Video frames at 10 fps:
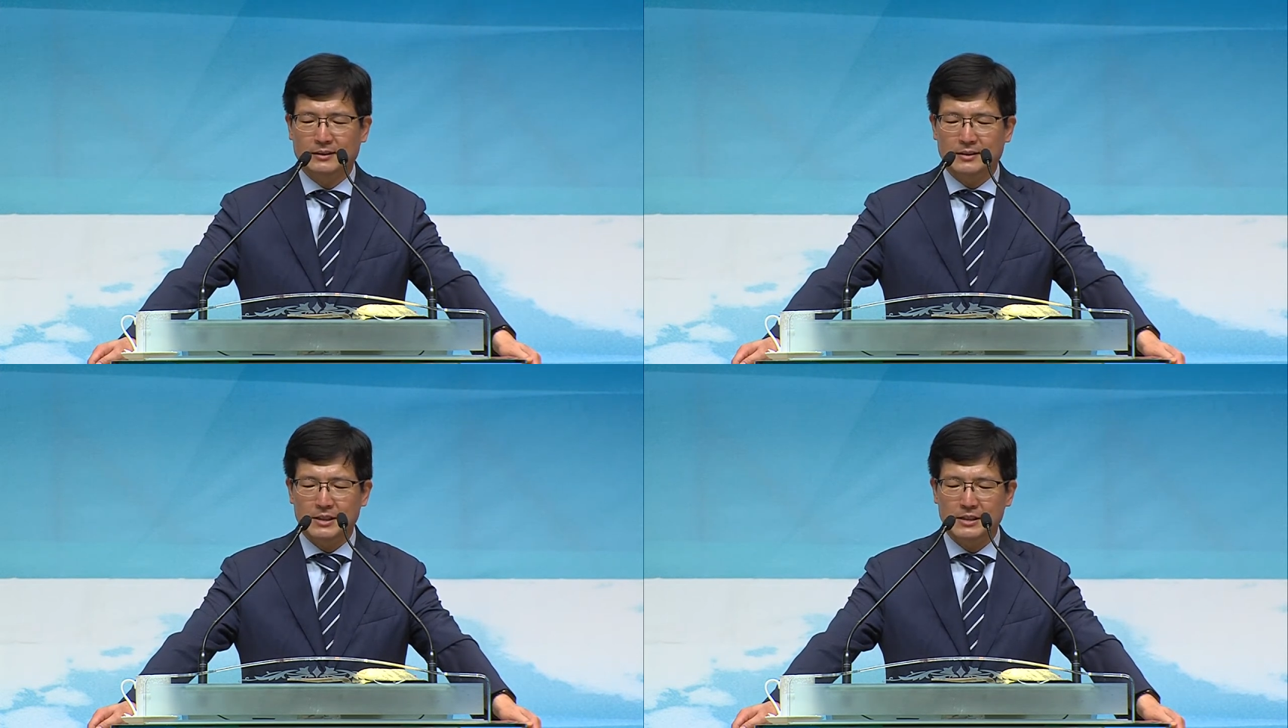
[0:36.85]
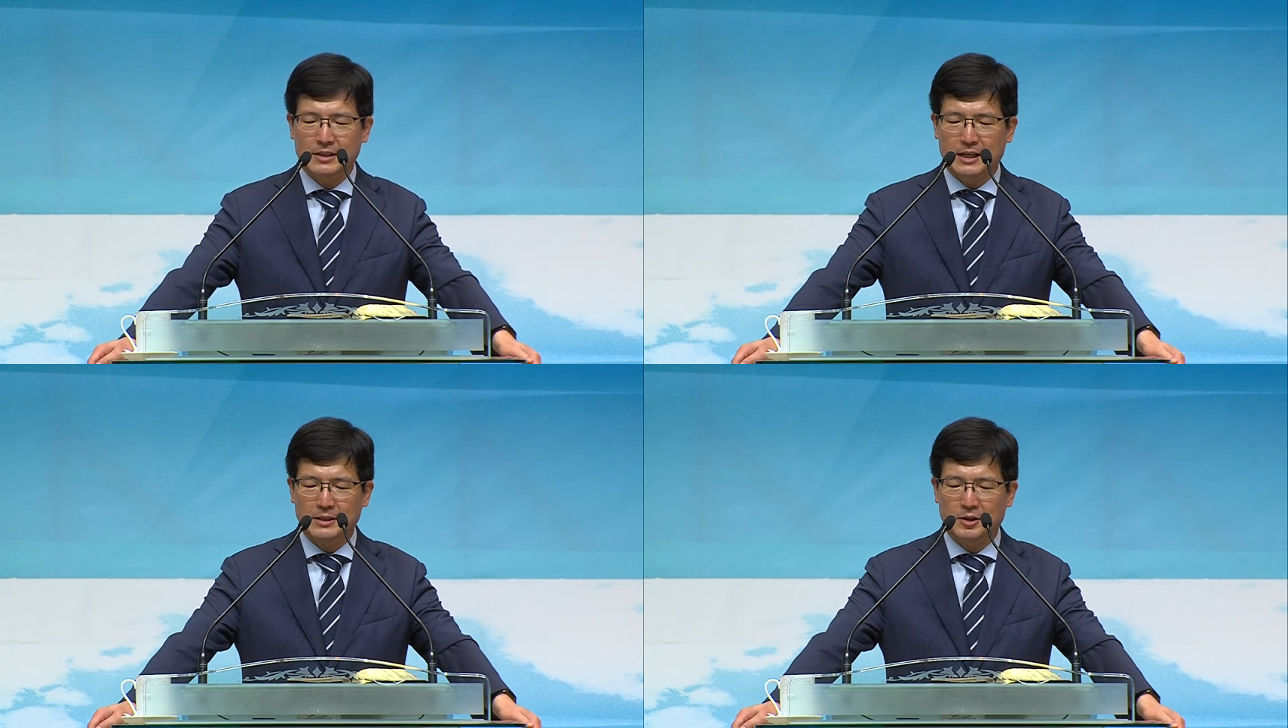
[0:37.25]
체질이
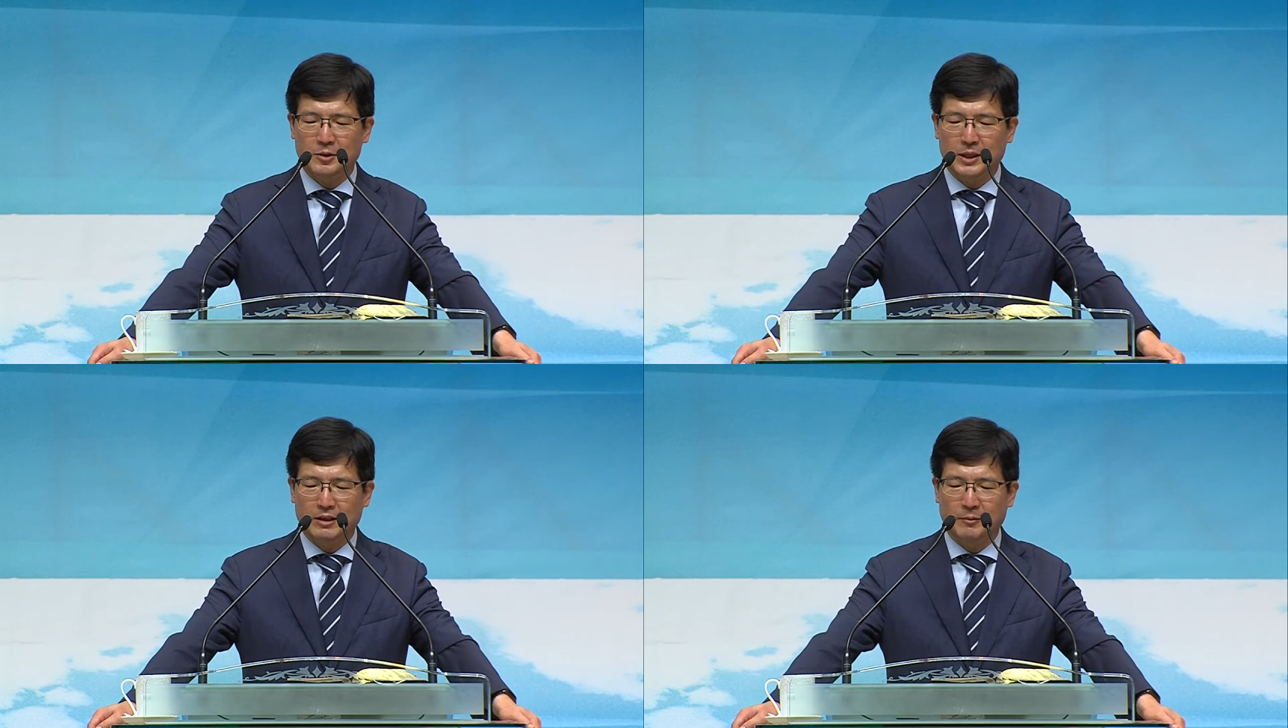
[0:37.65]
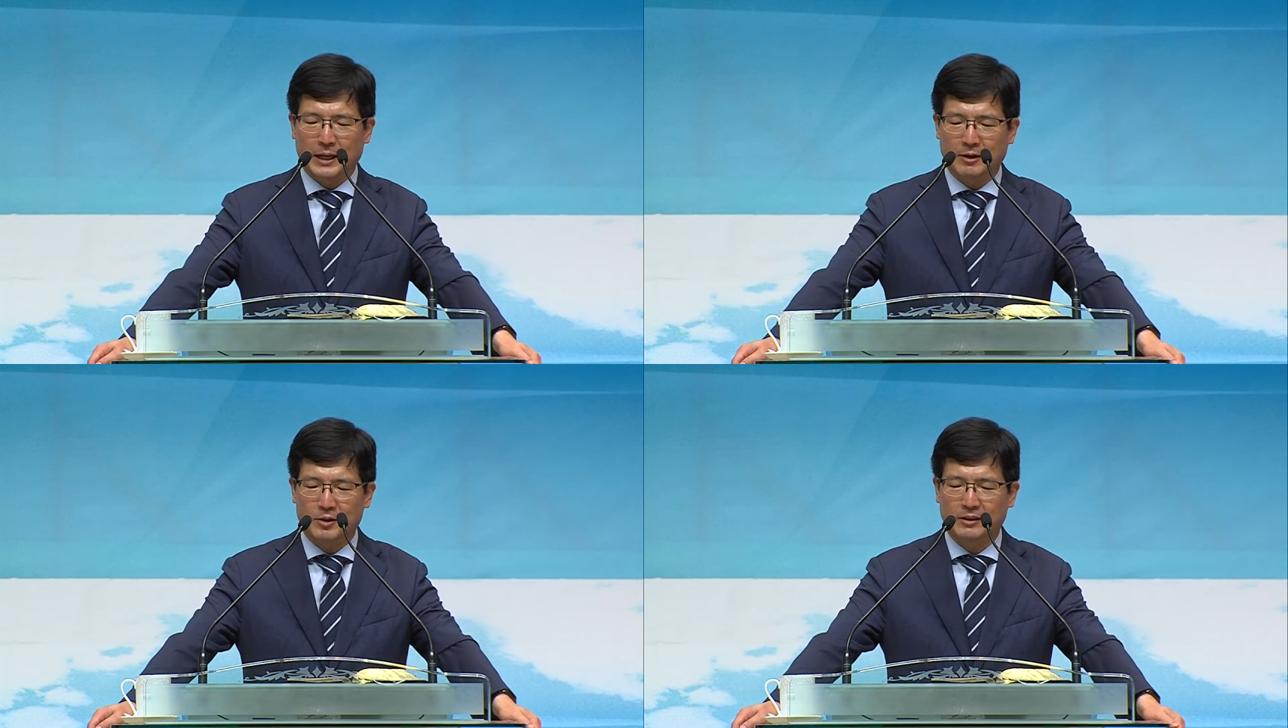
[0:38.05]
개선되는 것,
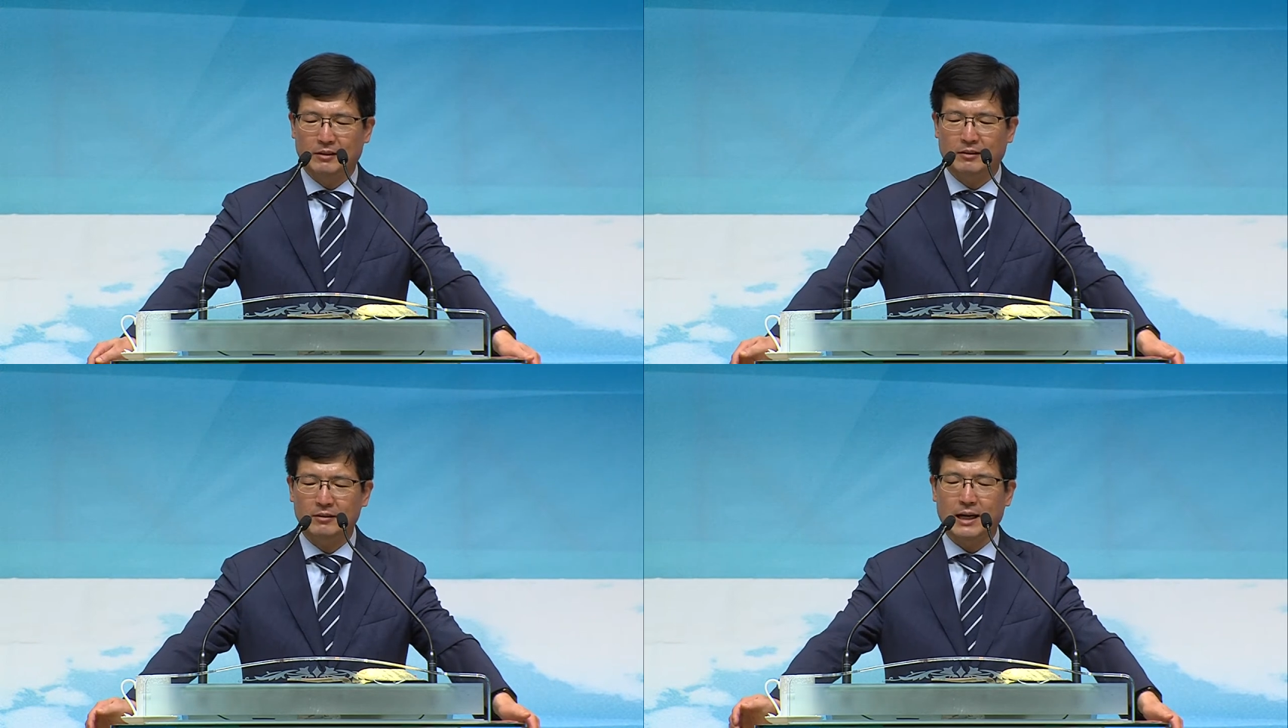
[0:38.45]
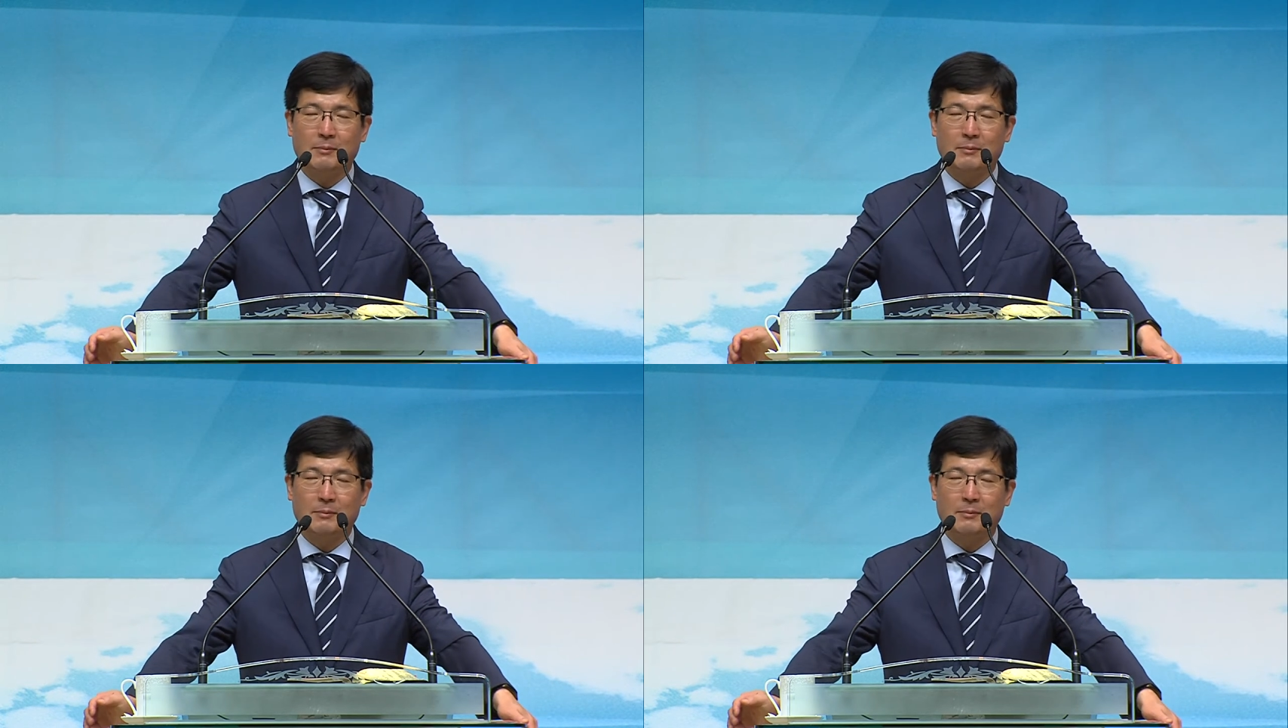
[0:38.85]
바뀌는 것,